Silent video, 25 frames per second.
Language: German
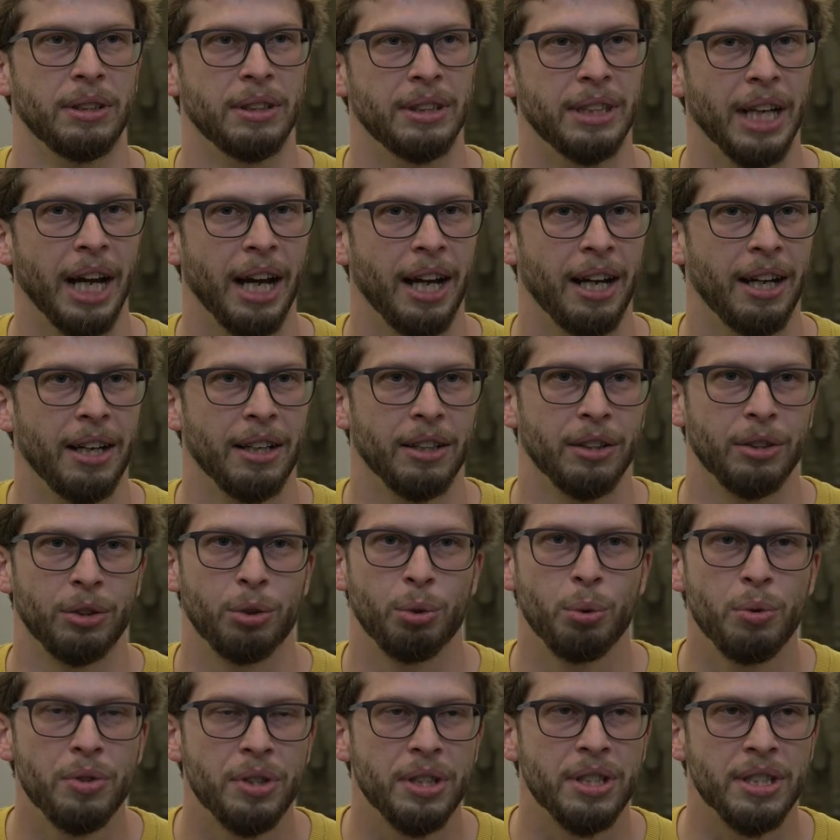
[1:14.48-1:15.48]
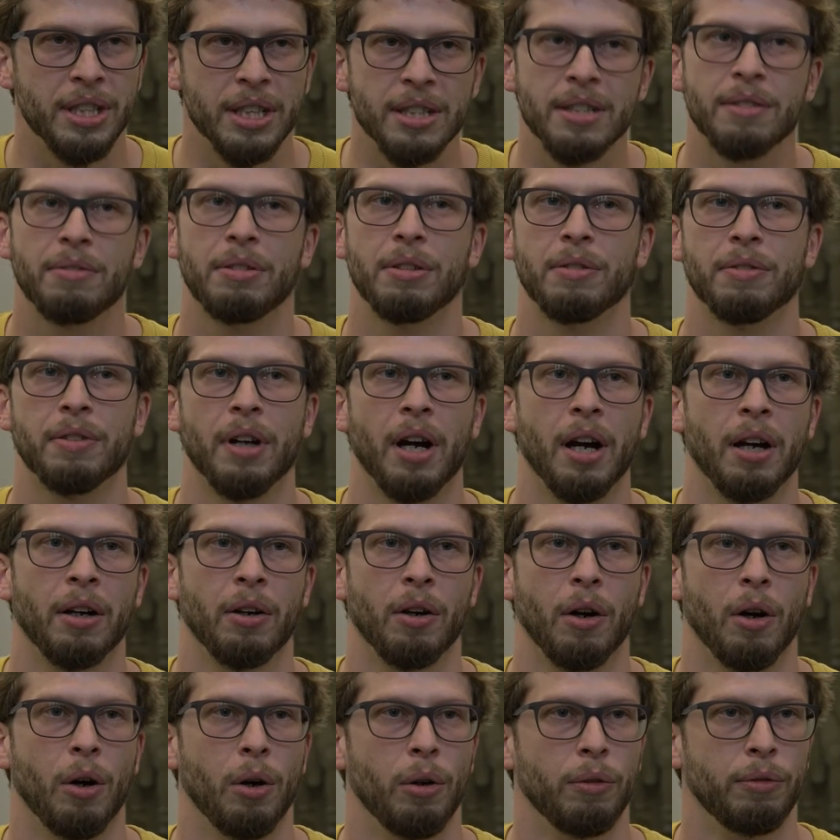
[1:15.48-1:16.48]
Da tun sich sehr, sehr viele
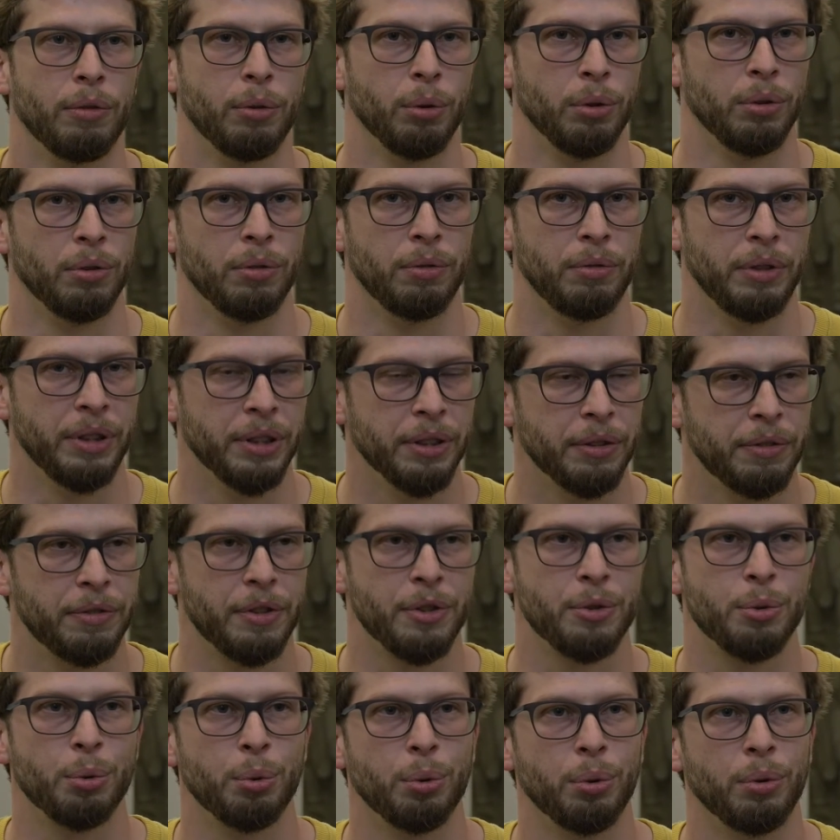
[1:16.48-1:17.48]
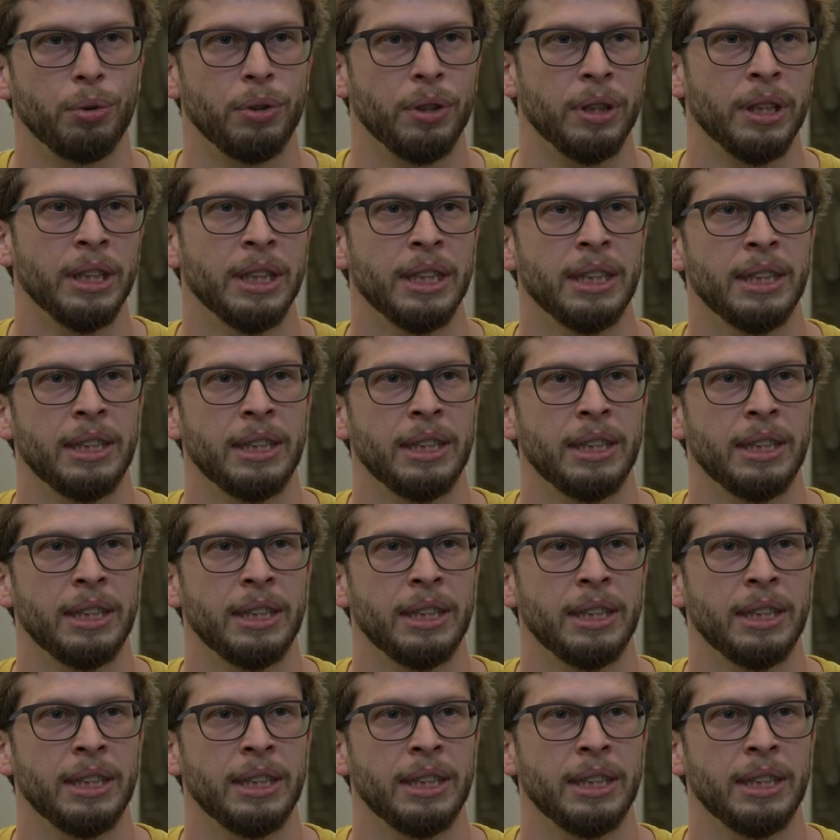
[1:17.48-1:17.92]
Fragen auf und wir versuchen